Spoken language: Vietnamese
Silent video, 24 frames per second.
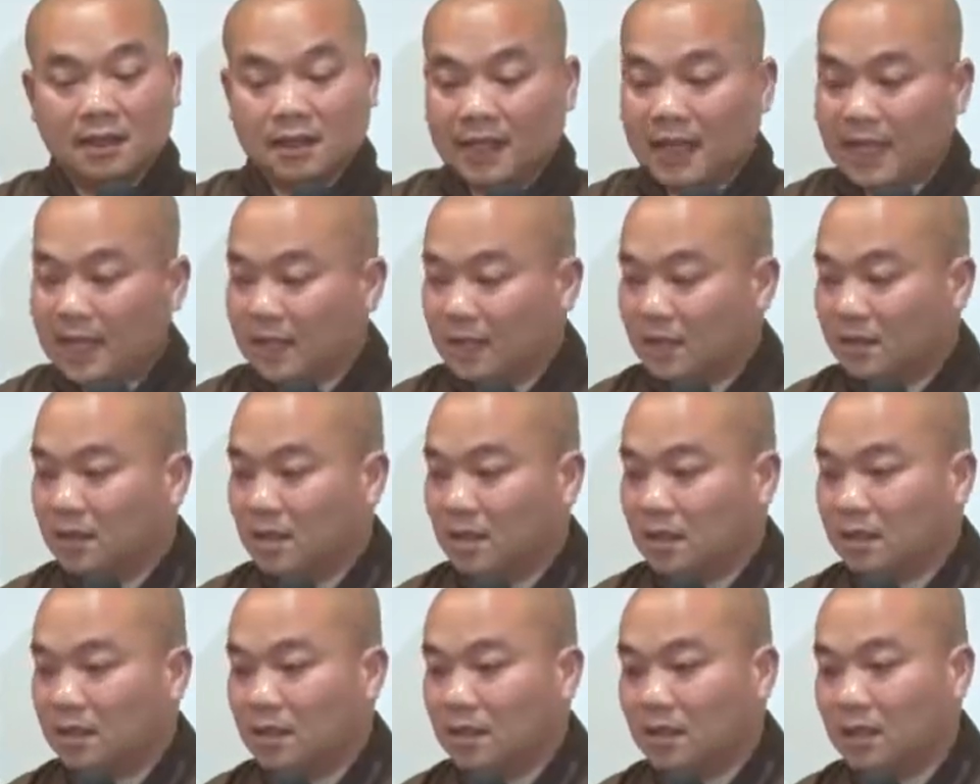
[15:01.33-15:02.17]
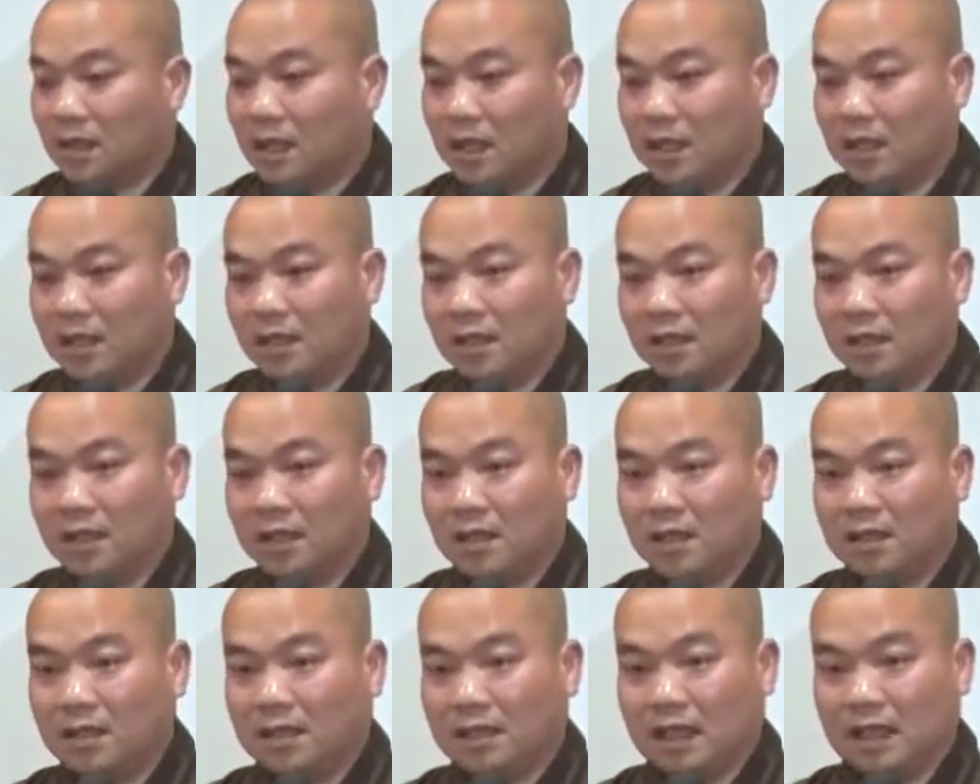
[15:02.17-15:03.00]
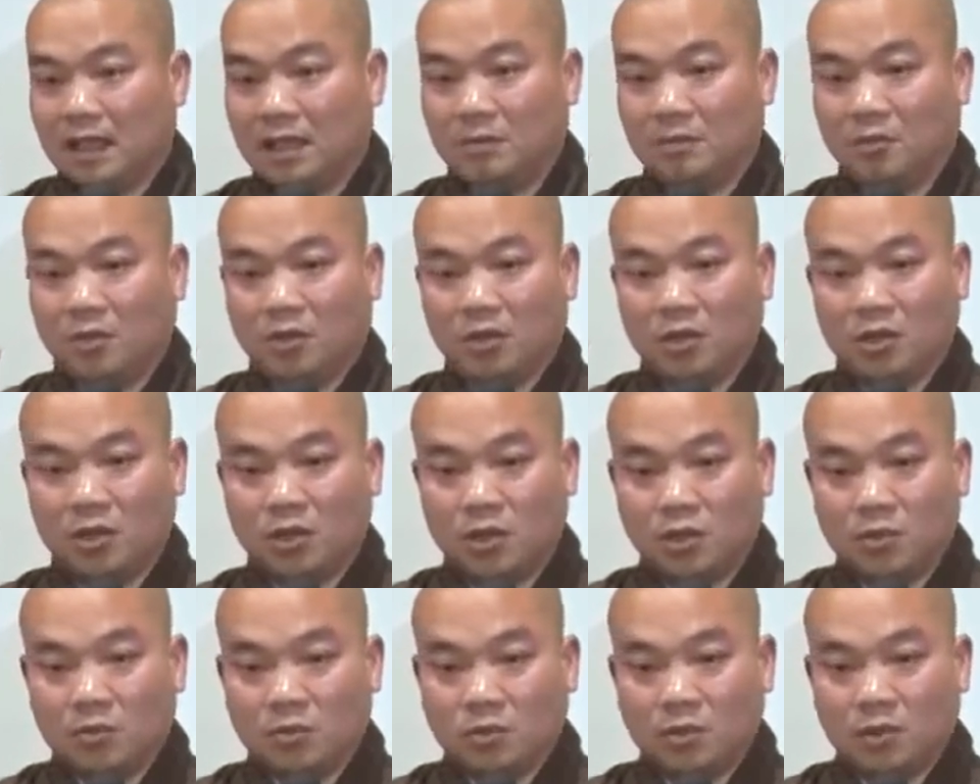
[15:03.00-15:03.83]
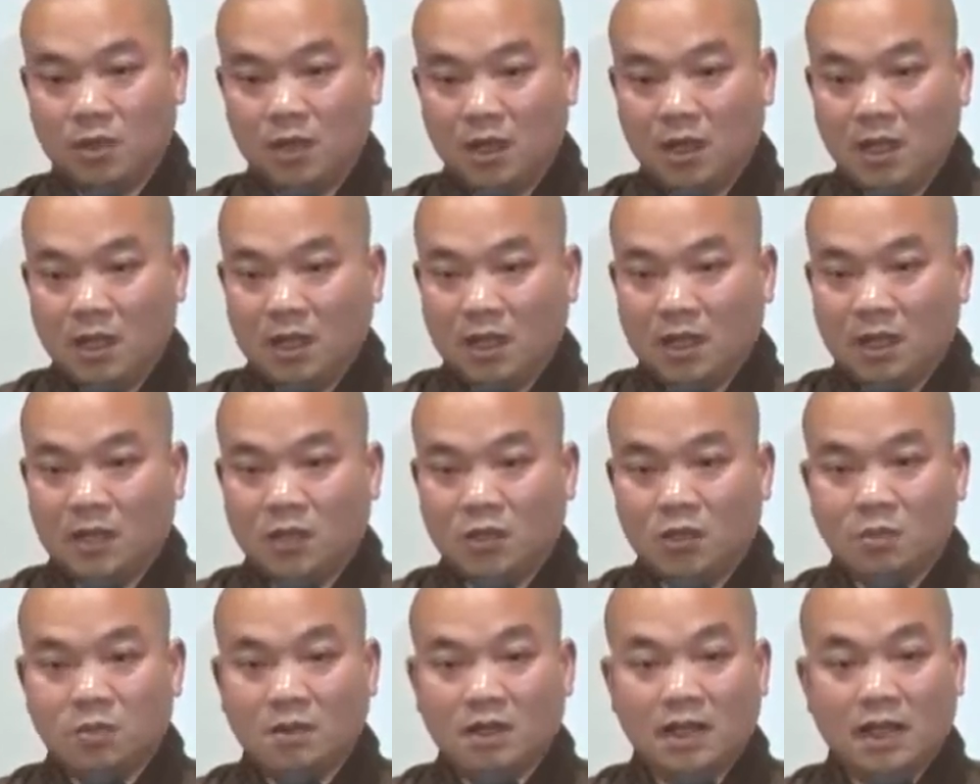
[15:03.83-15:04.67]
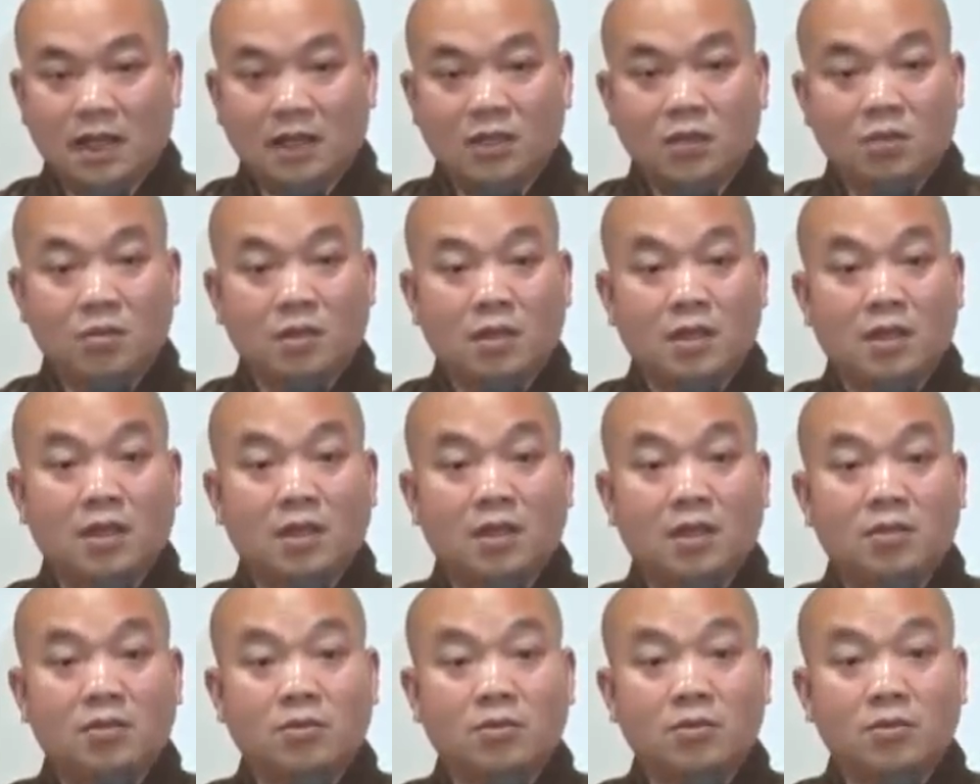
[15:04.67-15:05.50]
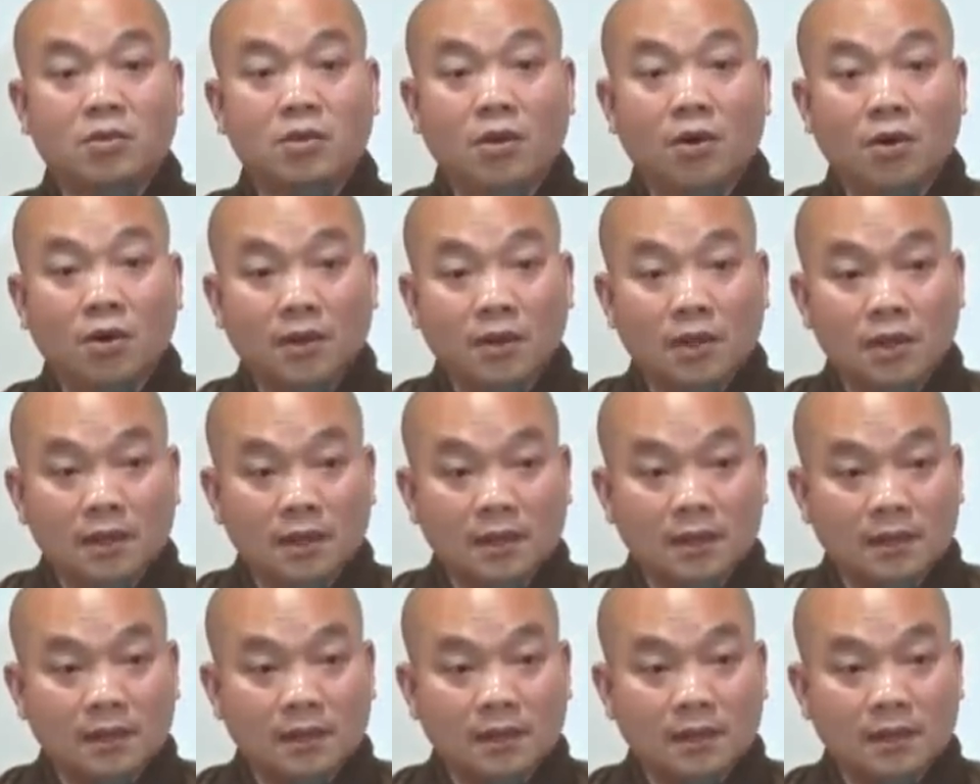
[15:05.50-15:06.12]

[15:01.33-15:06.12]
cái trần thức này nó hình thành là một loại xúc cái xúc này là xúc hữu đối